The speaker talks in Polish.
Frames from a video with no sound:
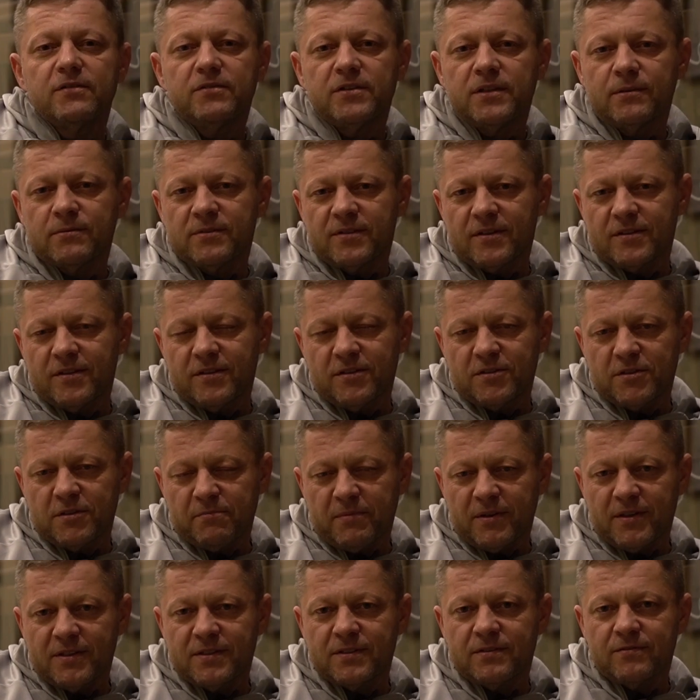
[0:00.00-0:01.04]
Witam serdecznie
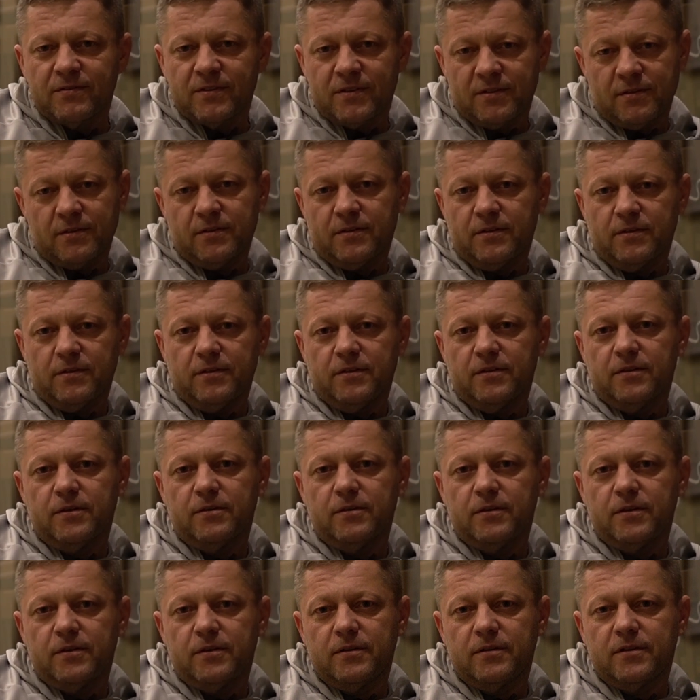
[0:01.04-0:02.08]
Państwa.
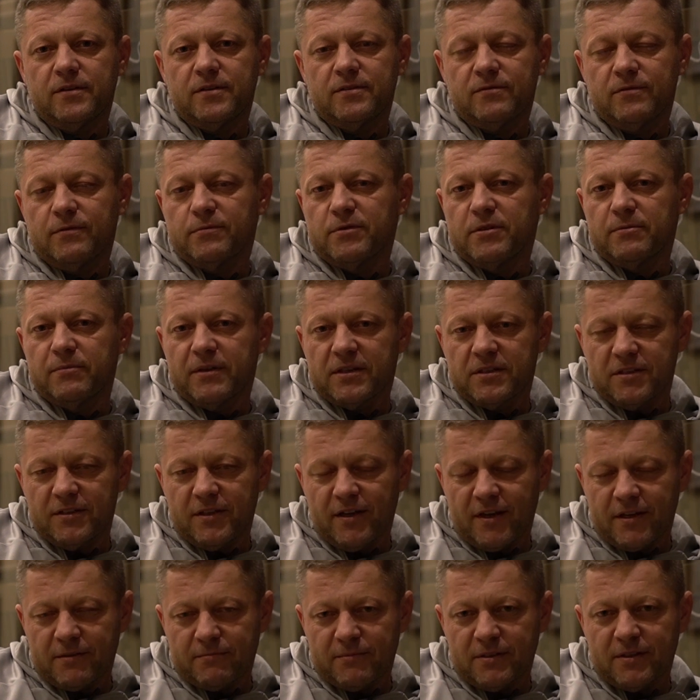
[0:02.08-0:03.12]
E, nazywam się Marcin
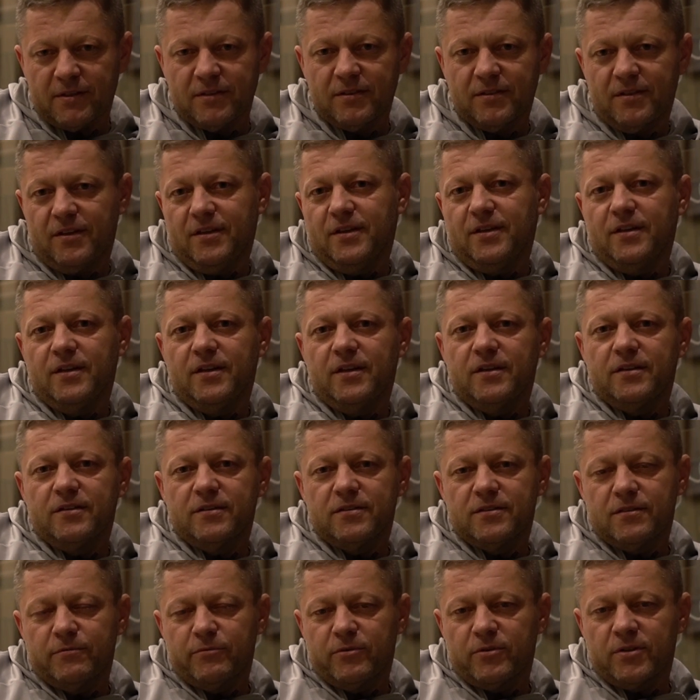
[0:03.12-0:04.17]
Hackman.
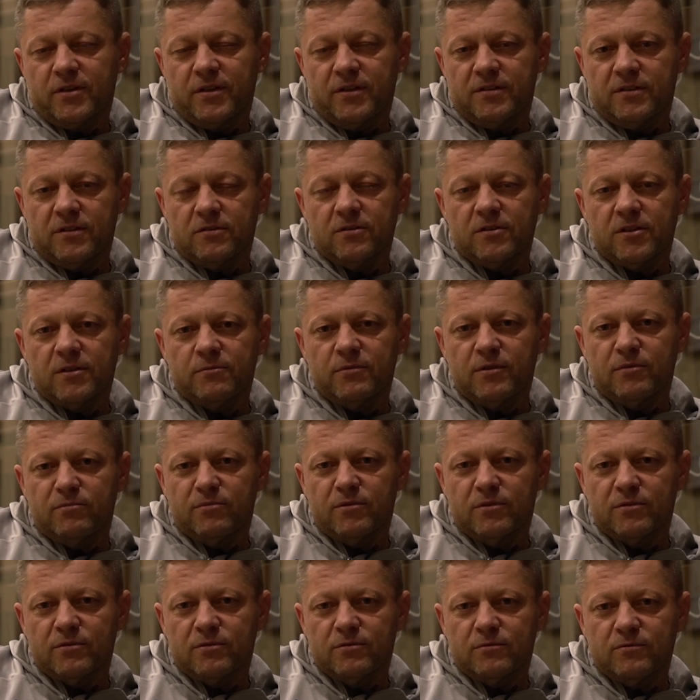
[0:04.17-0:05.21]
Jestem organizatorem
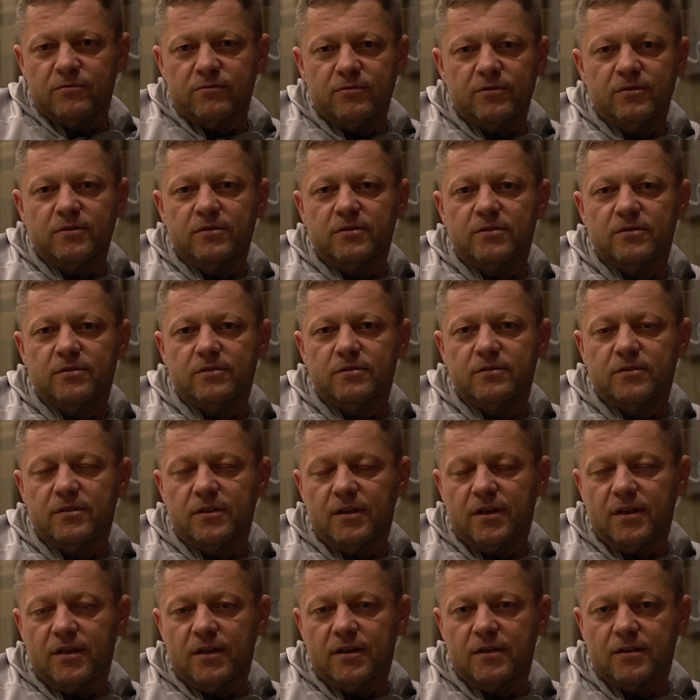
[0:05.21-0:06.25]
obozów
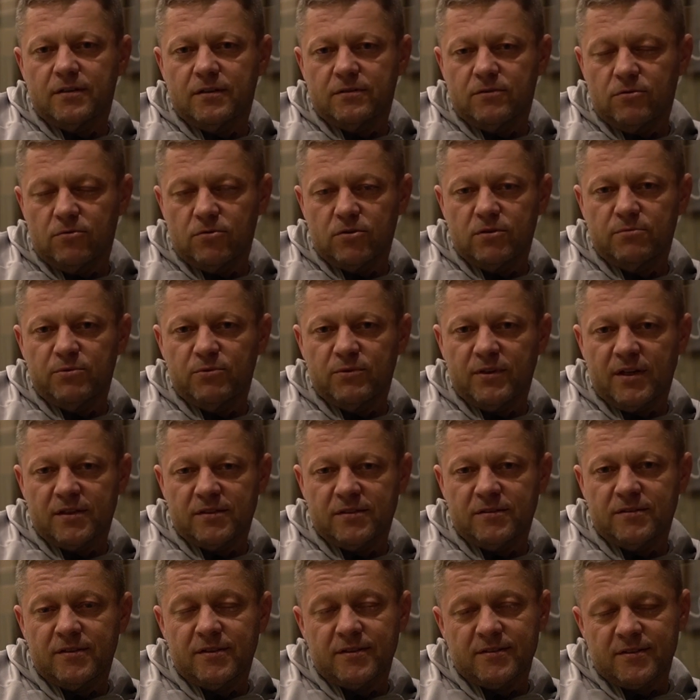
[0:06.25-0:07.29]
dla drużyn
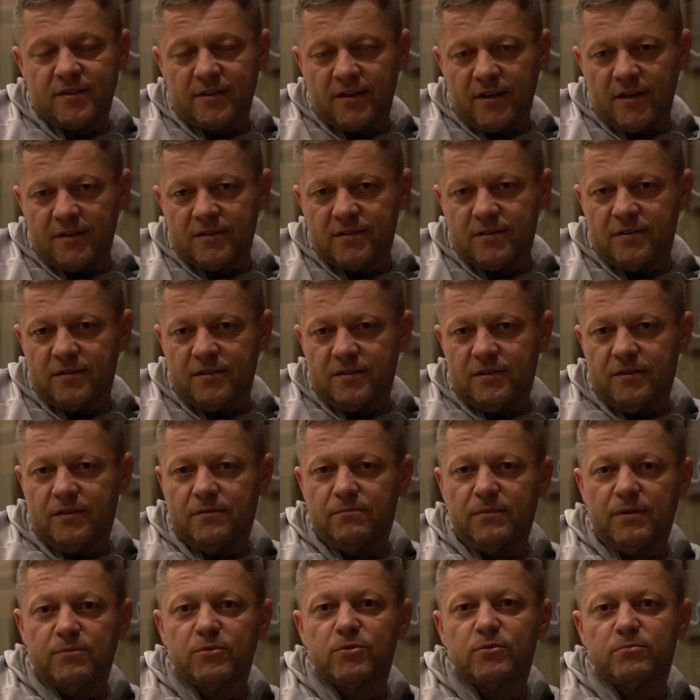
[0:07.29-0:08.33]
piłkarskich z Ekstraklasy i
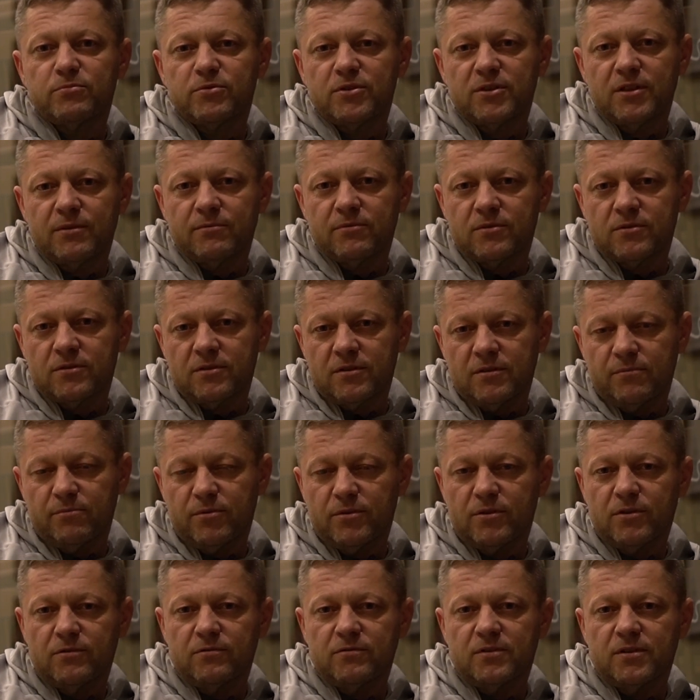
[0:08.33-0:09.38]
mam tą przyjemność
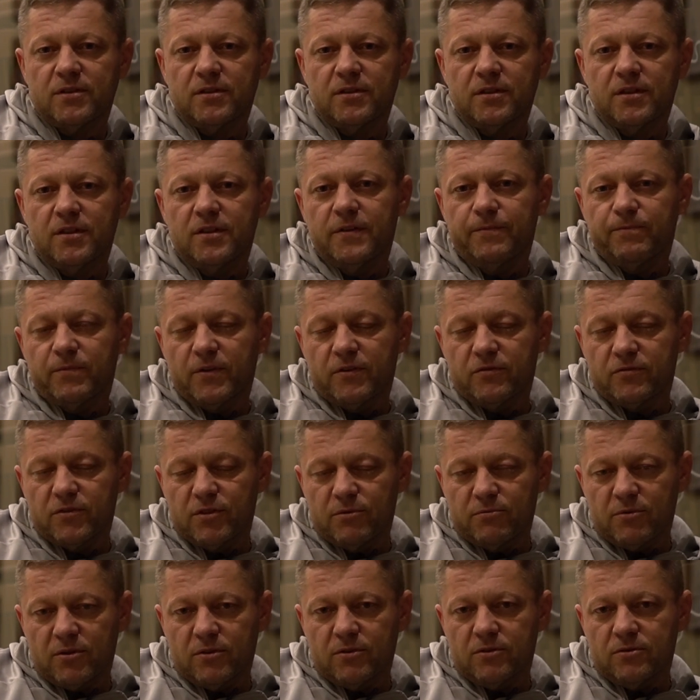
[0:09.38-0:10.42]
ponownie w
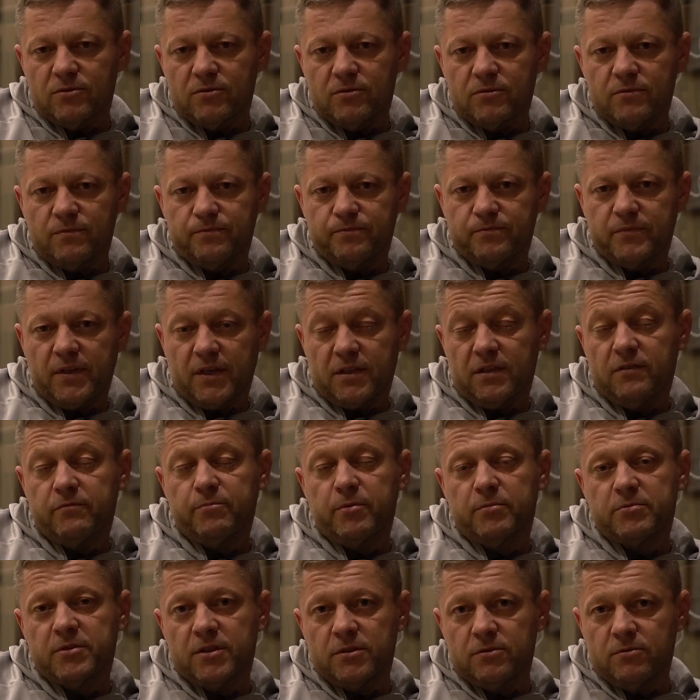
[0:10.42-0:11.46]
tym roku, jak i w
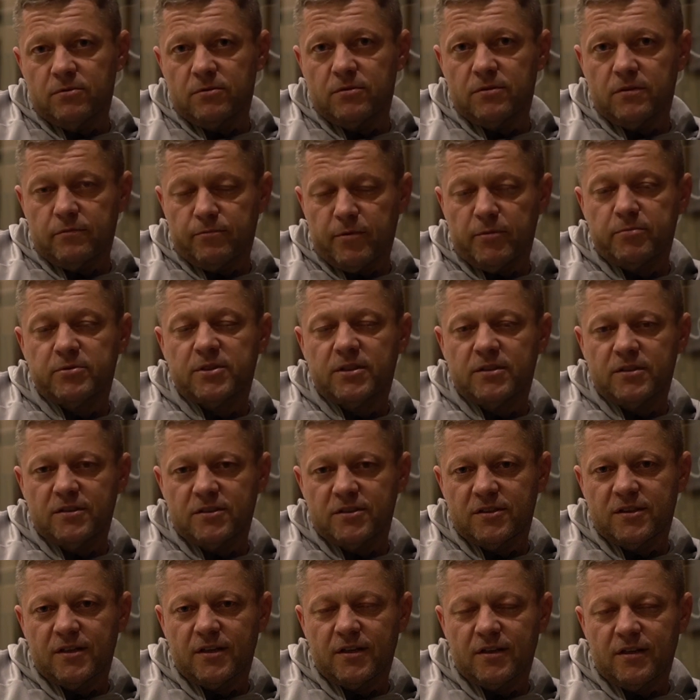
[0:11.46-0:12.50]
poprzednich
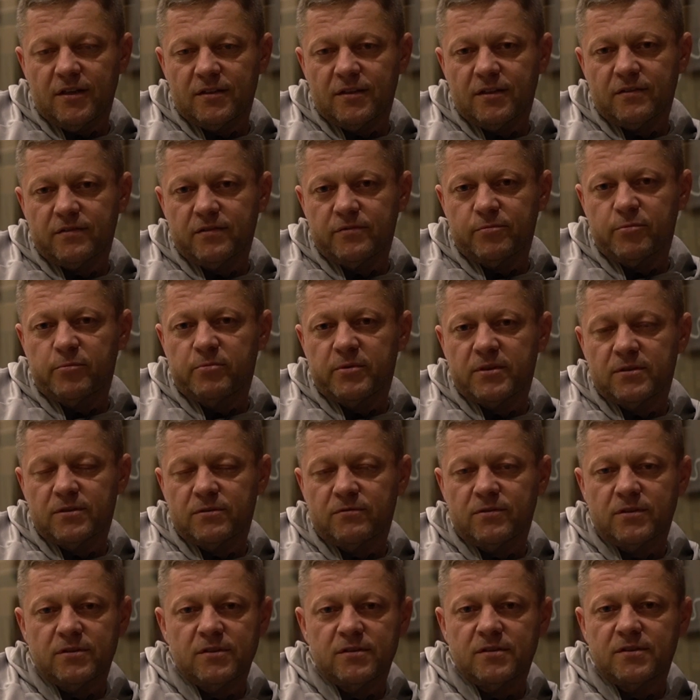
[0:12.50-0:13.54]
czterech latach
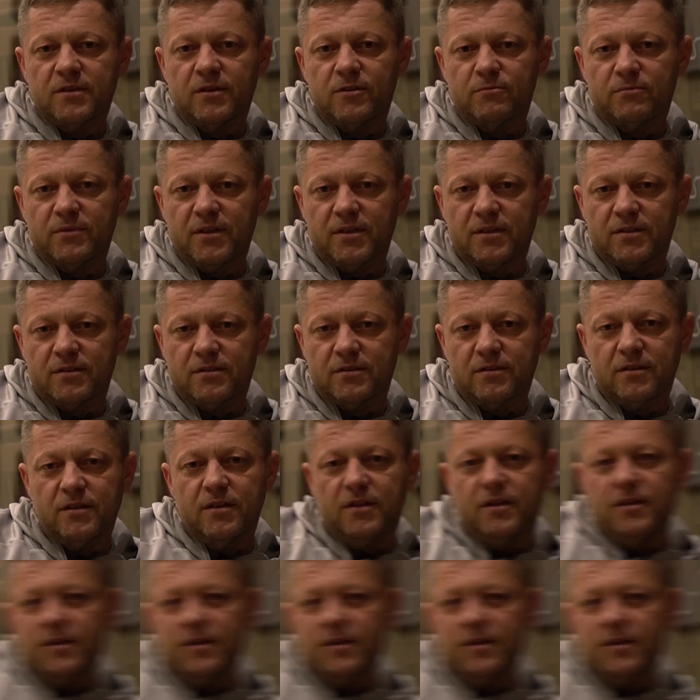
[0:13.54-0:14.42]
współpracować ze Stalą Mielec,